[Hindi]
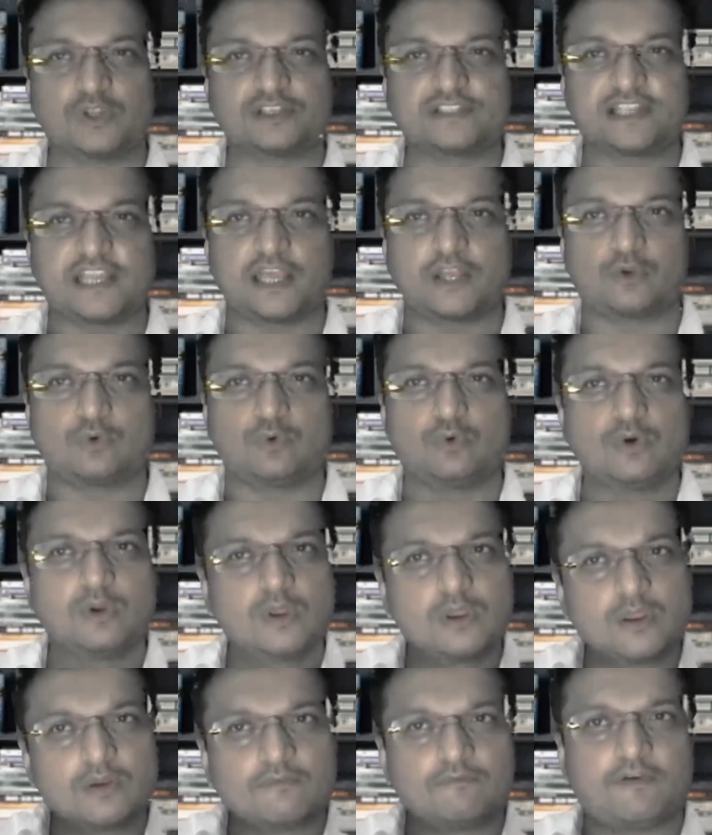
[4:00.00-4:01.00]
पूरे शहर को
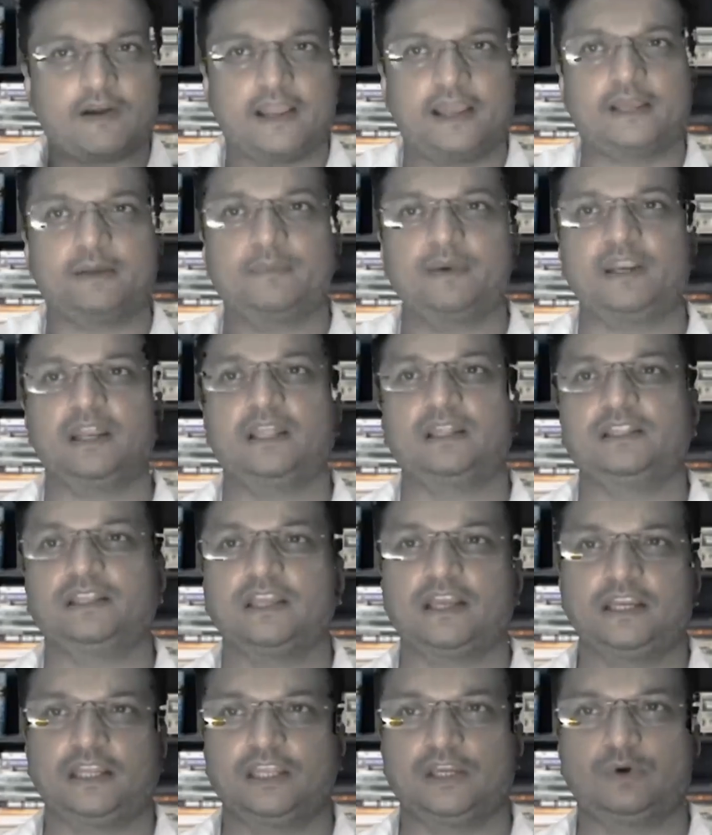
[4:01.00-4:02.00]
फायर में डाल
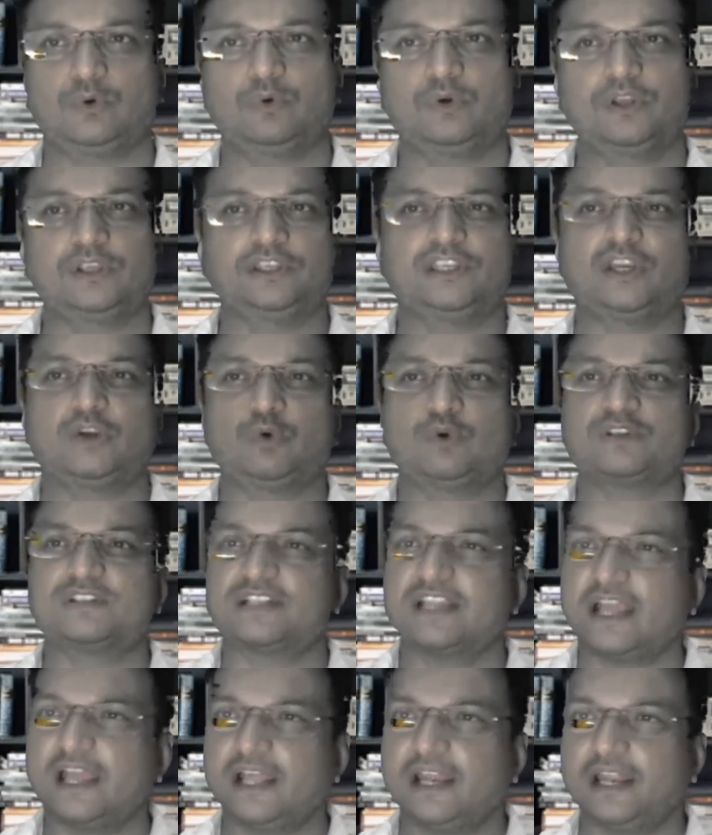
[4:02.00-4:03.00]
दिया गया हो ये कोई
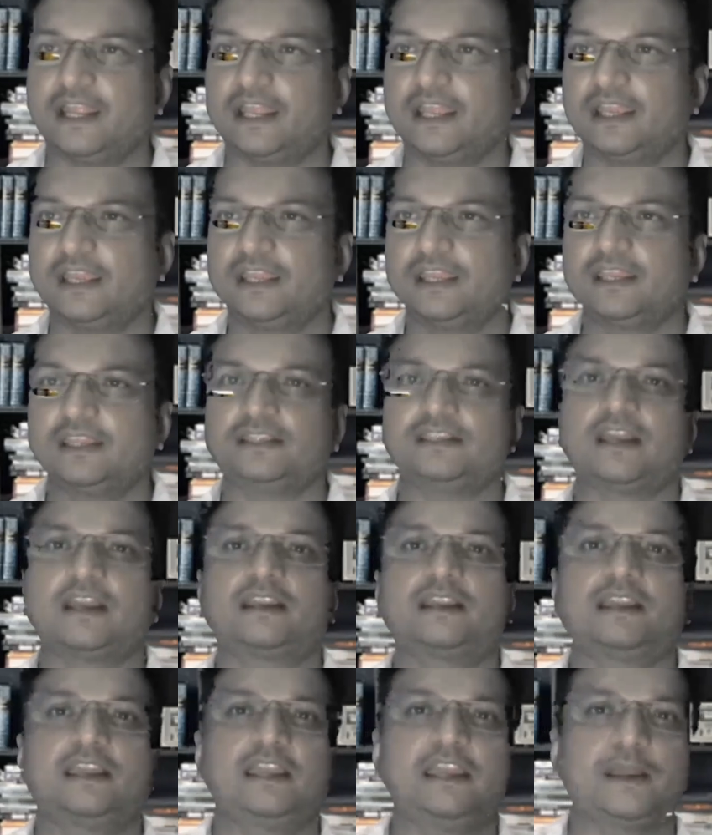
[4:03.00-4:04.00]
शहर है या
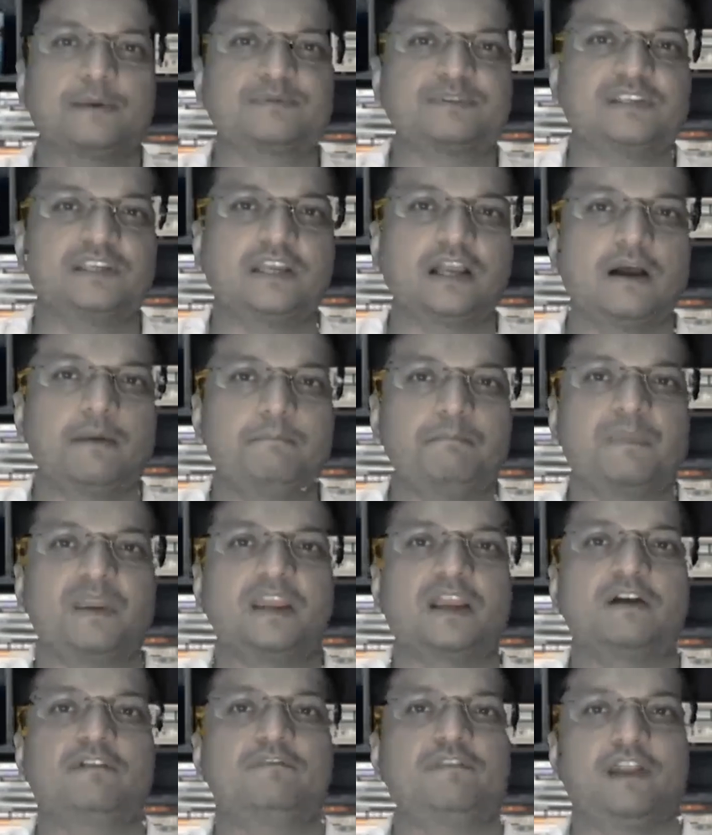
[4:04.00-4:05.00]
के का
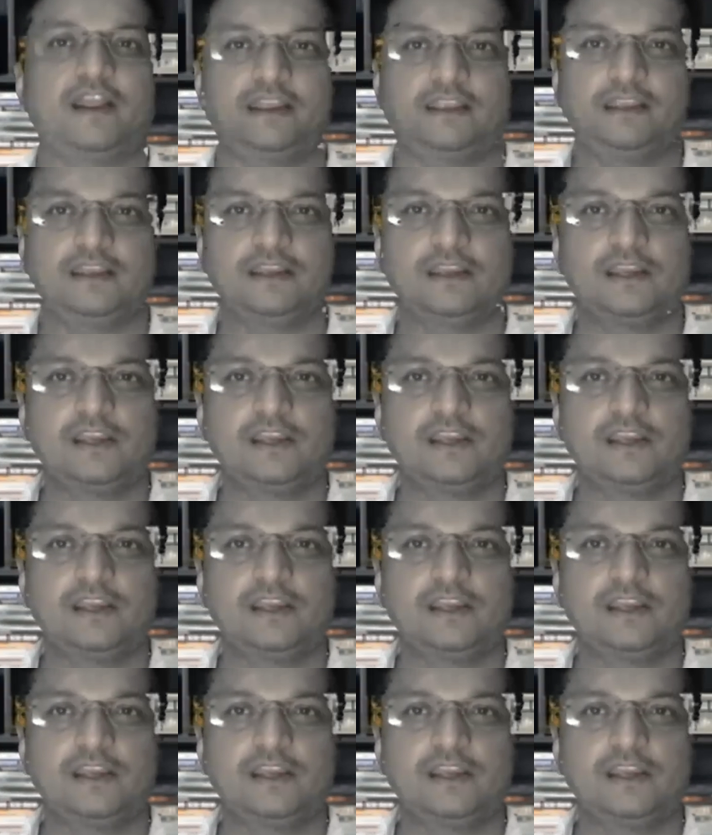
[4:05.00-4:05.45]
मेगा फ्राई